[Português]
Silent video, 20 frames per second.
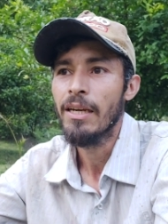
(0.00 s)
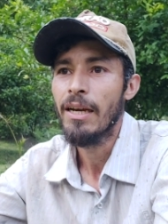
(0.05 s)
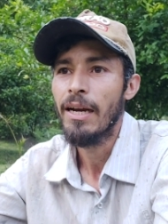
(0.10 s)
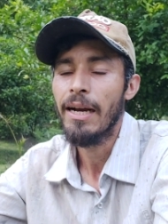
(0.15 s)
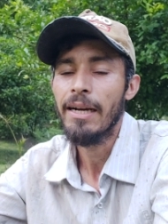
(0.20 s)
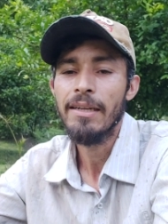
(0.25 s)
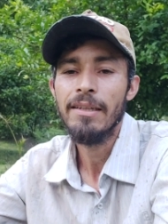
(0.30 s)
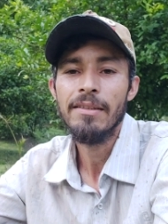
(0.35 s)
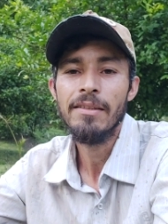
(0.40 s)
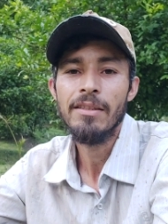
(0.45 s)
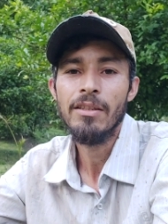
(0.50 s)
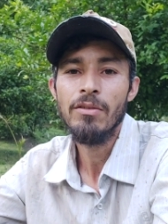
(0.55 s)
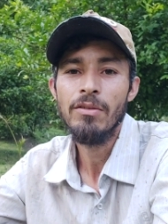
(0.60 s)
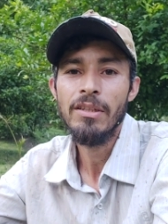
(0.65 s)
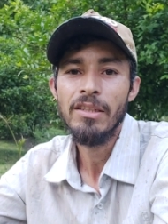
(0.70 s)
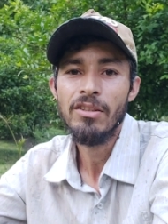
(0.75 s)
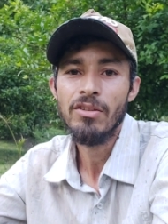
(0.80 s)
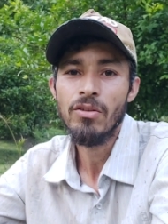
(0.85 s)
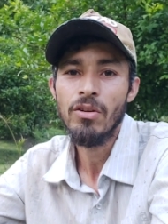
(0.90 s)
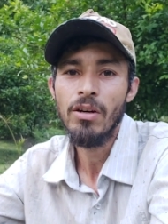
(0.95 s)
a questão
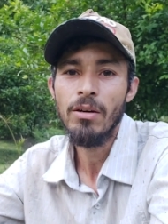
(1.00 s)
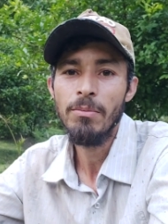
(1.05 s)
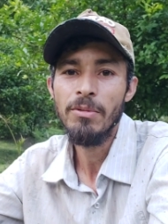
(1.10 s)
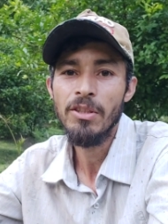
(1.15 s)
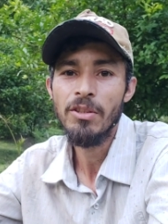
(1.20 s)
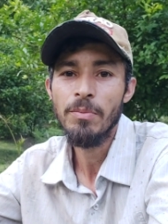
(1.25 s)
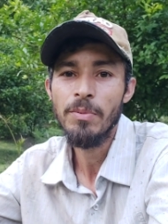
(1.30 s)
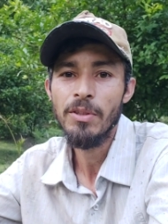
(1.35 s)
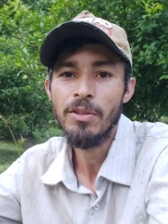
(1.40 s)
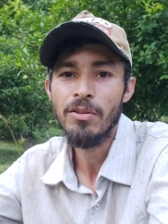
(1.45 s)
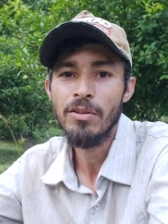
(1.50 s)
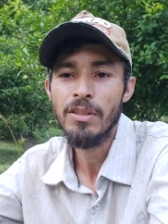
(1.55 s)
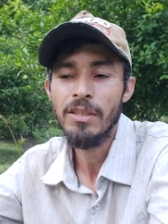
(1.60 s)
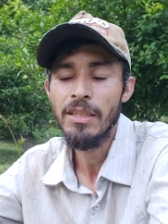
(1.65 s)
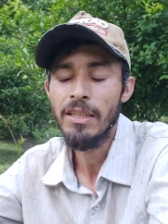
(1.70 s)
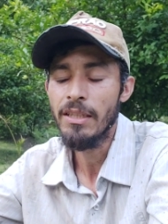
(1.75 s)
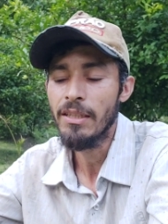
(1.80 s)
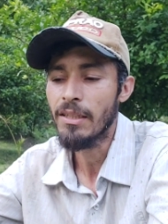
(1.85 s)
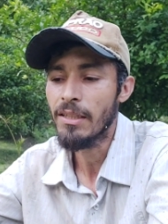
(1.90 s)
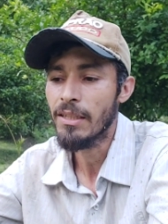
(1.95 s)
das cobras
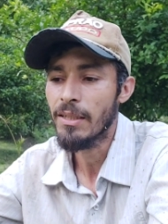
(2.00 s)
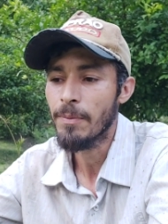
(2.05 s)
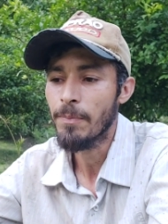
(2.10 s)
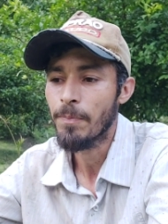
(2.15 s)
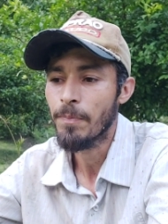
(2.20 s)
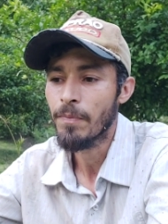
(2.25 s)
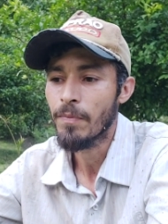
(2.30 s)
peçonhentas,